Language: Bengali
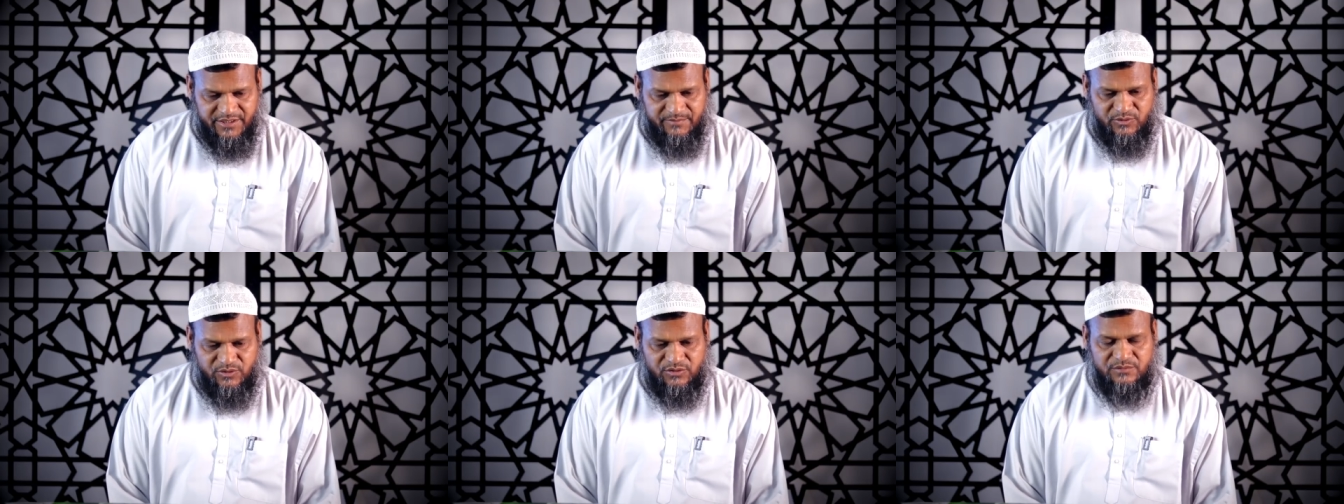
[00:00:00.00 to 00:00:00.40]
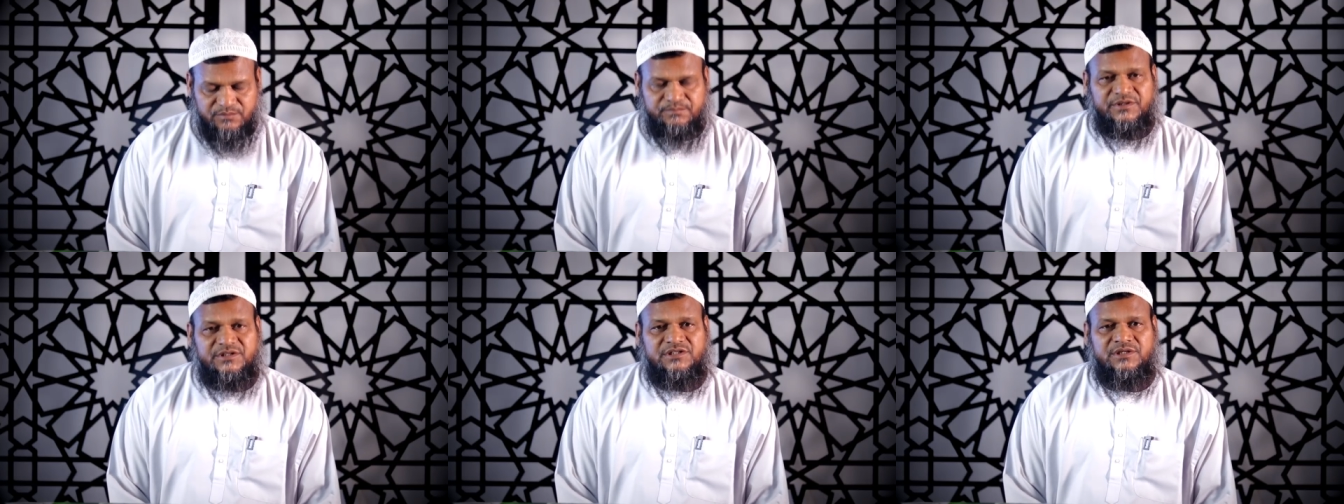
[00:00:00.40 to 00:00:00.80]
এবং
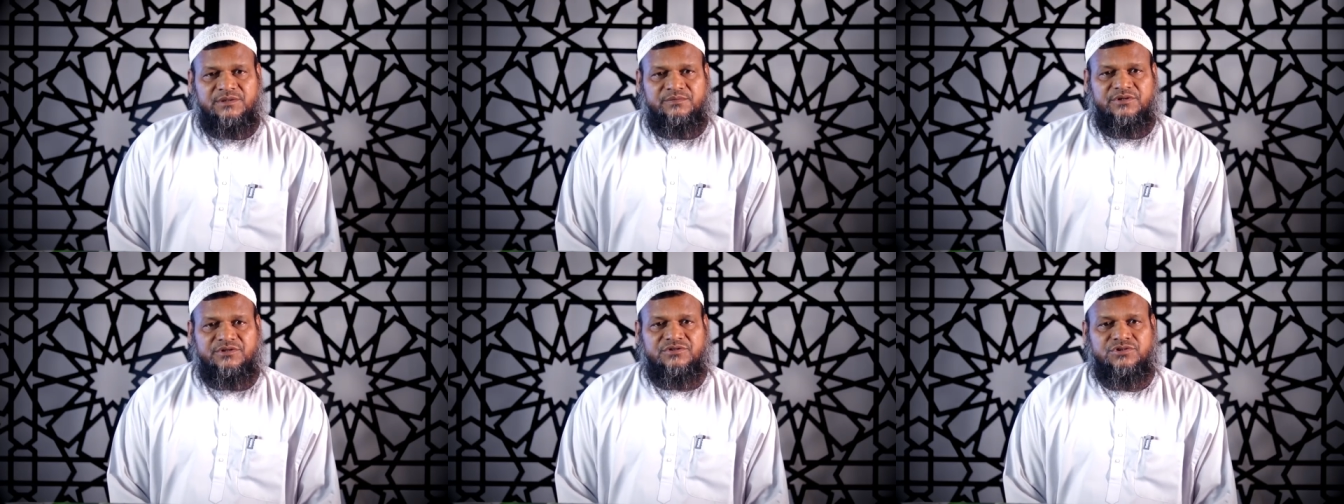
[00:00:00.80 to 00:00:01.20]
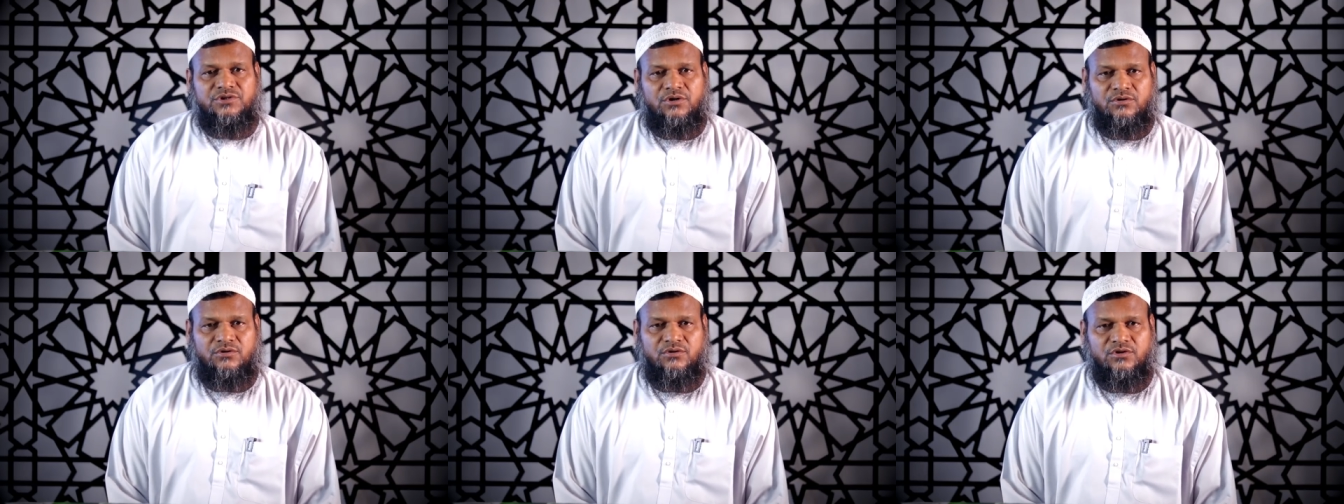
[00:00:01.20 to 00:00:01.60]
পৃথিবীর
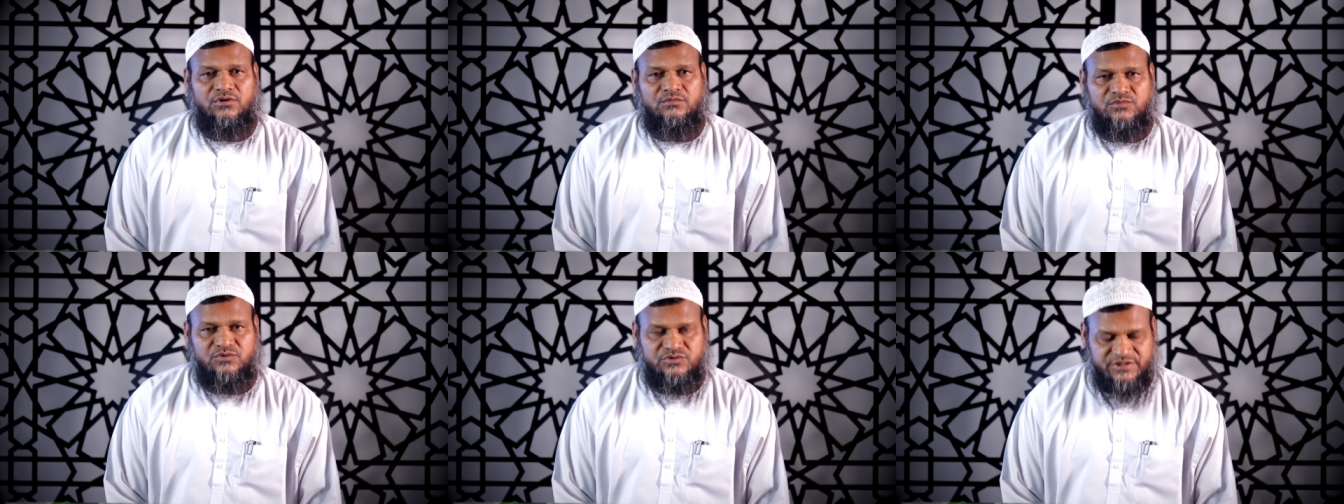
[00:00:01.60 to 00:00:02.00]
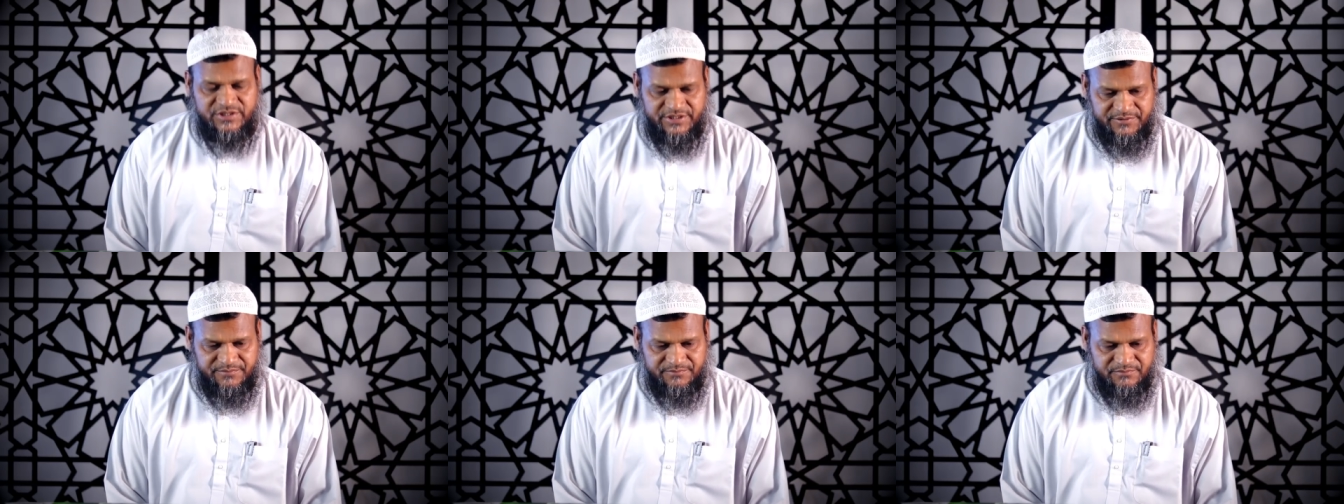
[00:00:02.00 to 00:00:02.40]
সকল
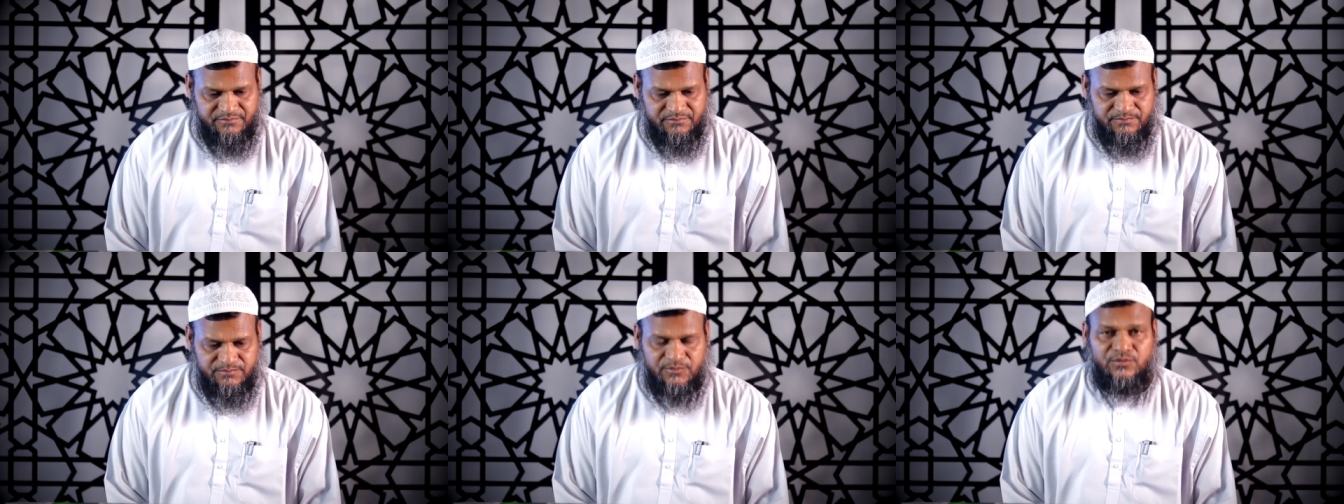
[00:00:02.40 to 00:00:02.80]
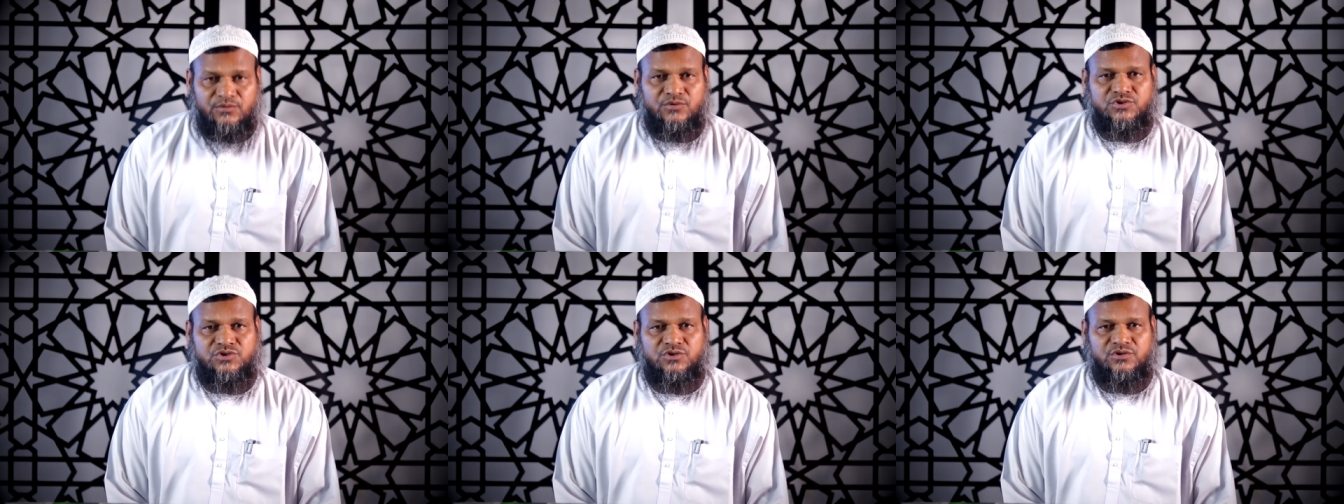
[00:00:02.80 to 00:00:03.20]
মুসলিম
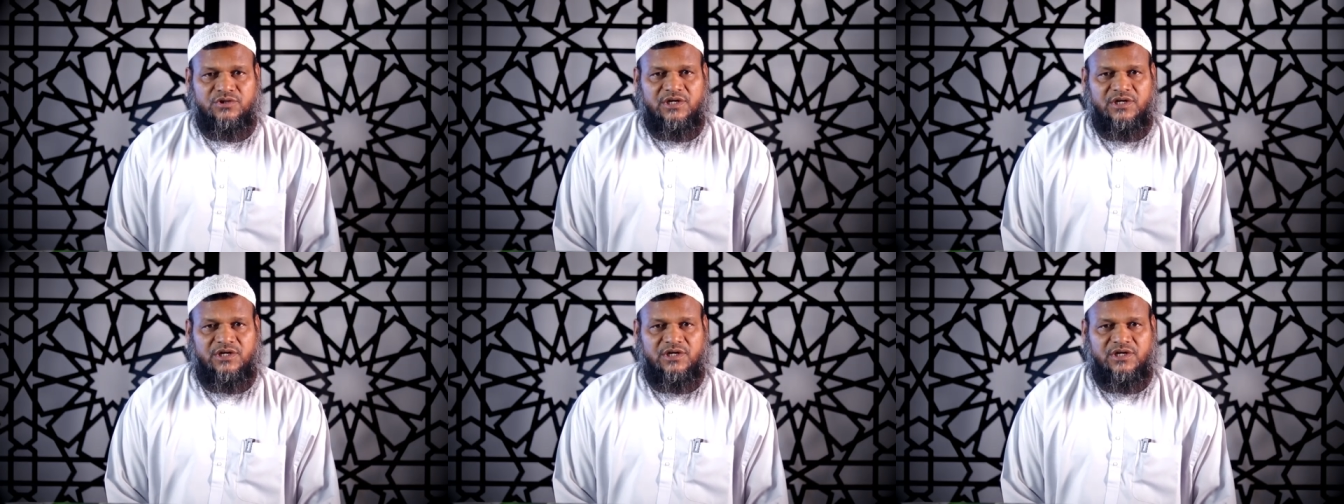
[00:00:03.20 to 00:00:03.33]
পুরুষ ও